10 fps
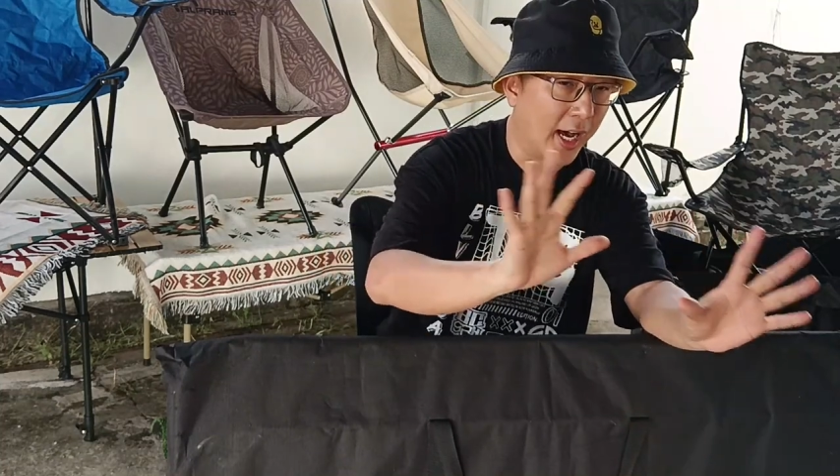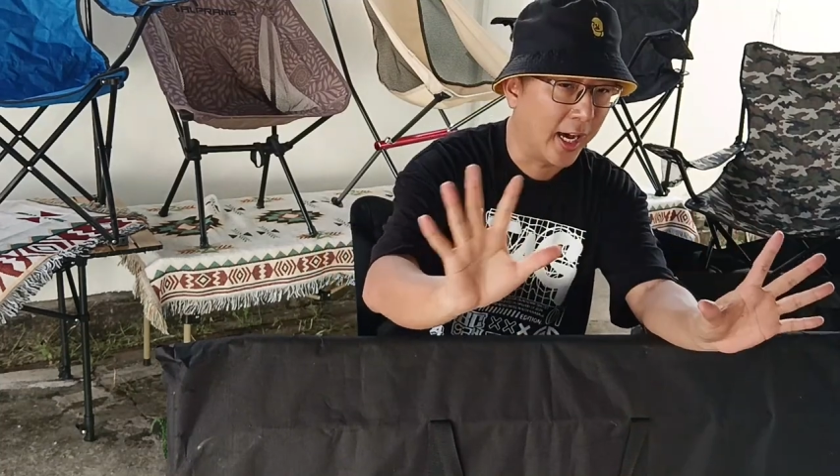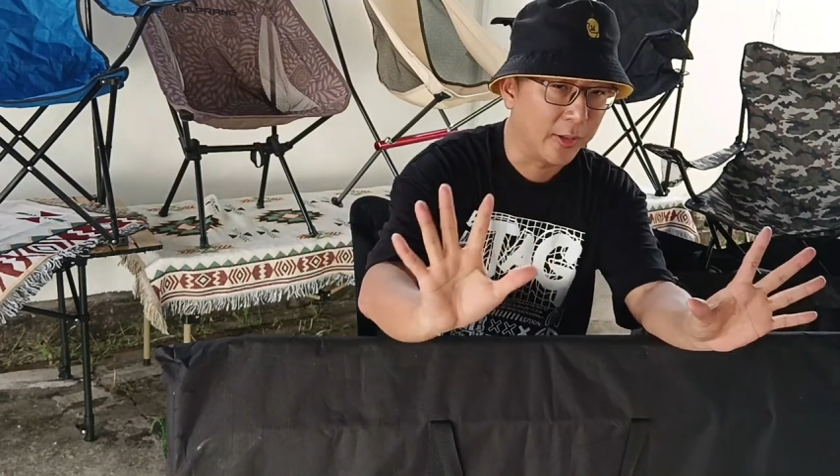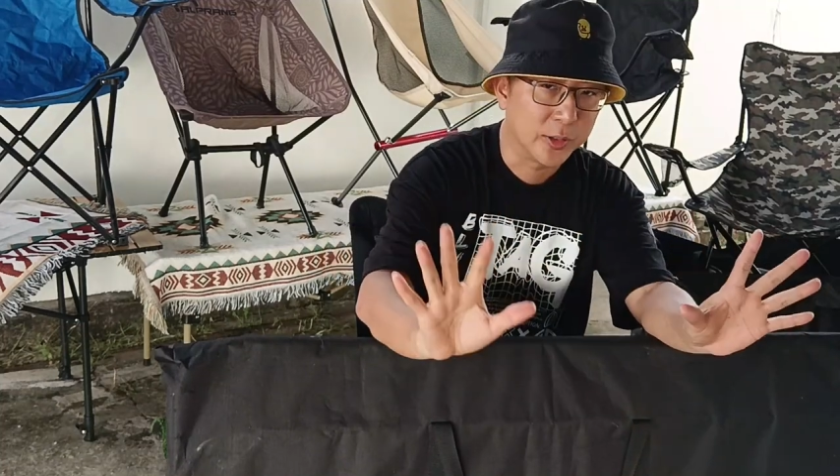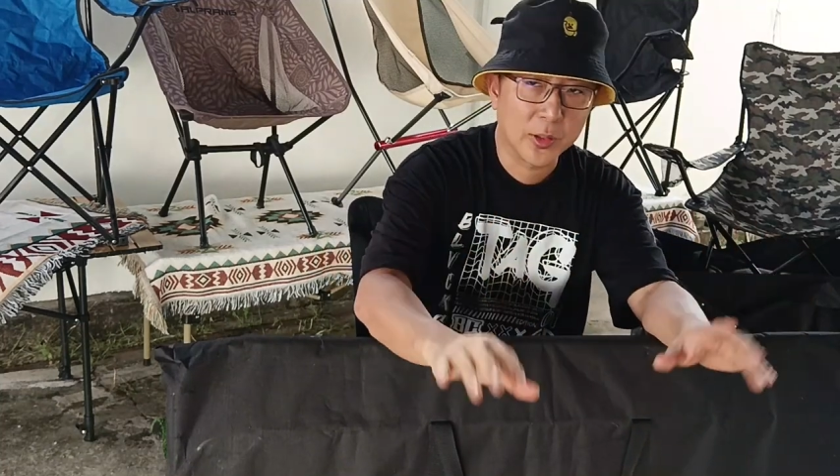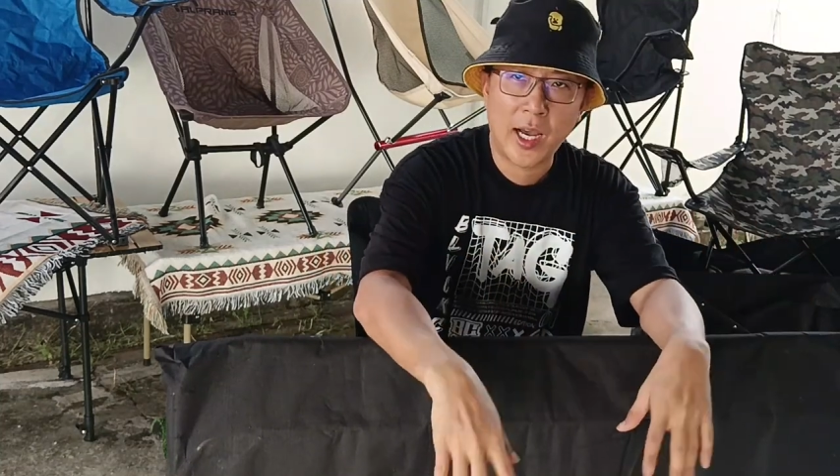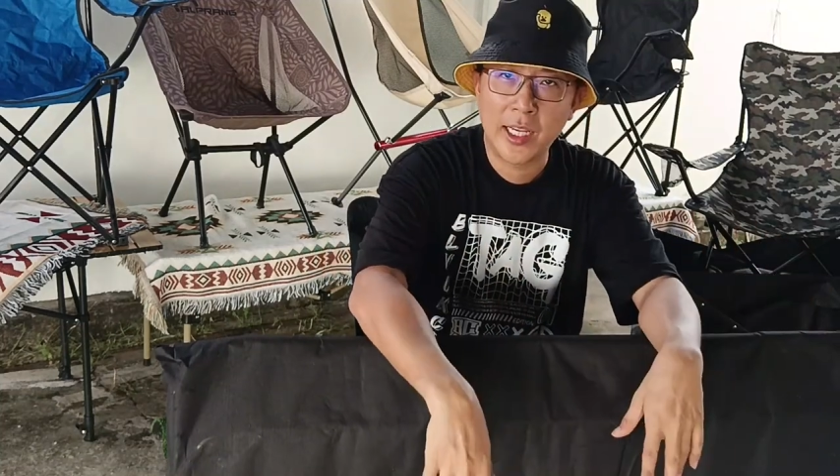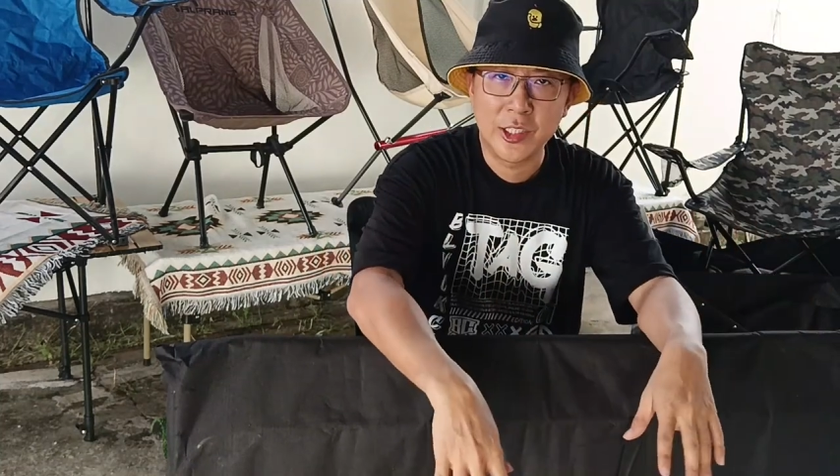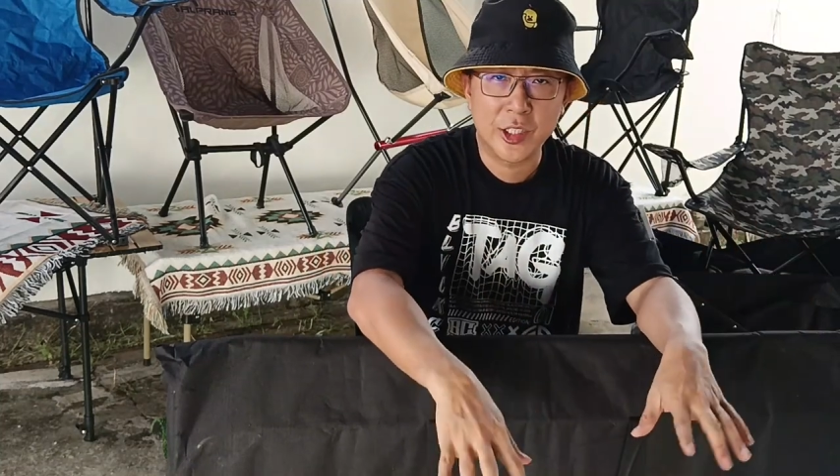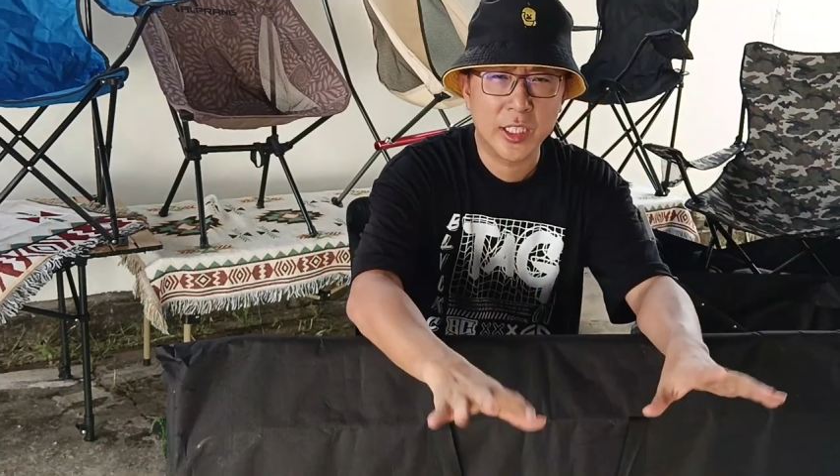uh, untuk
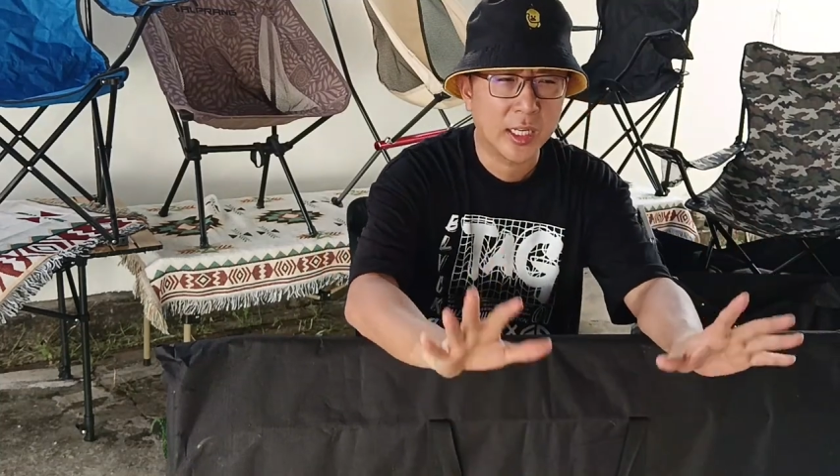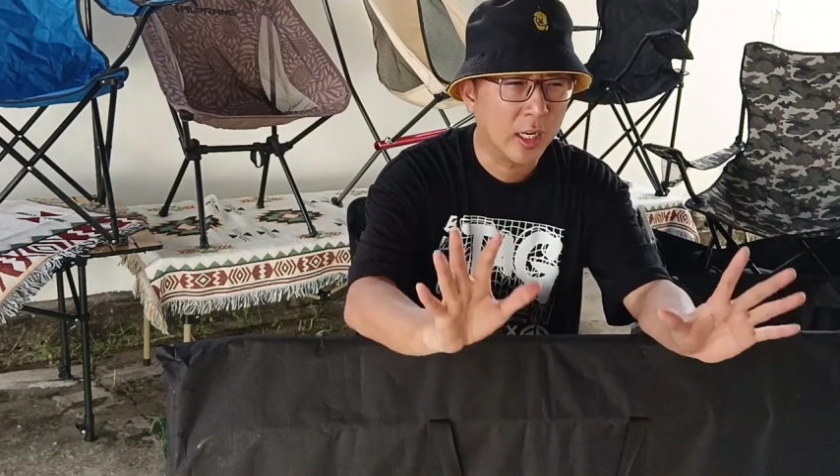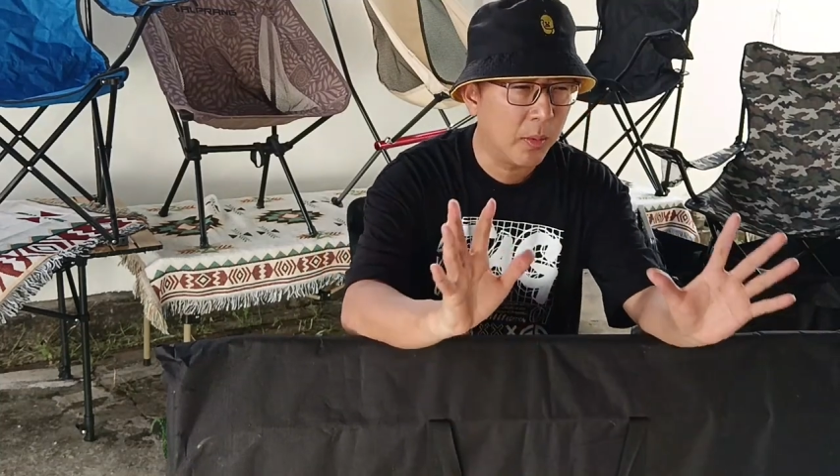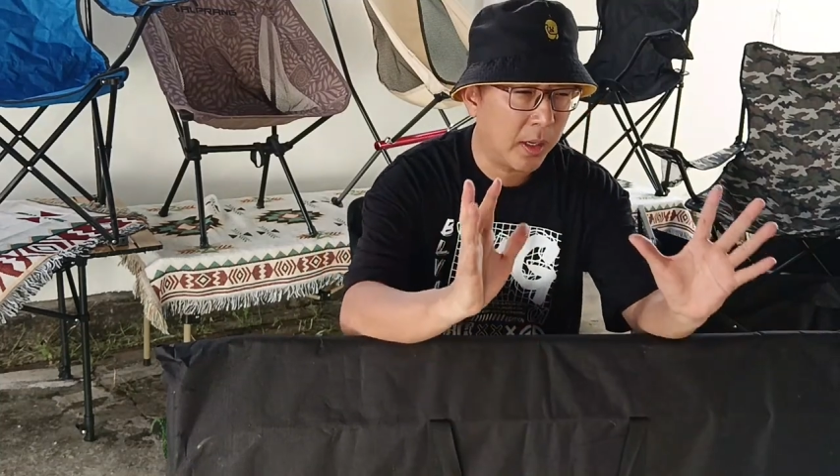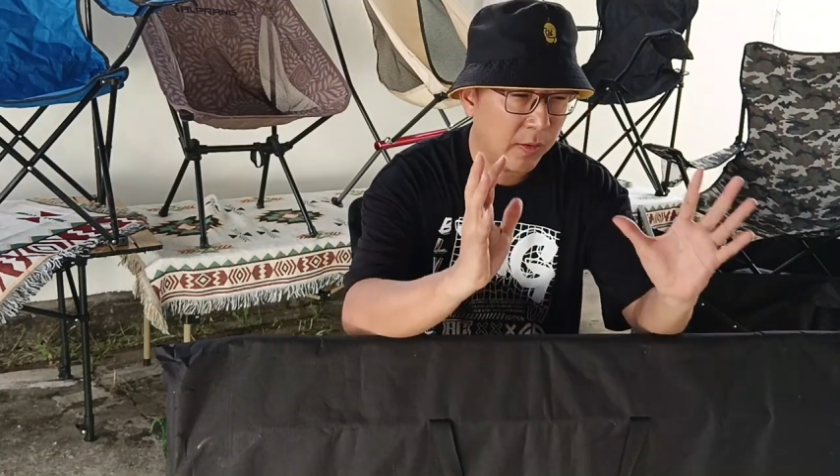IG kalau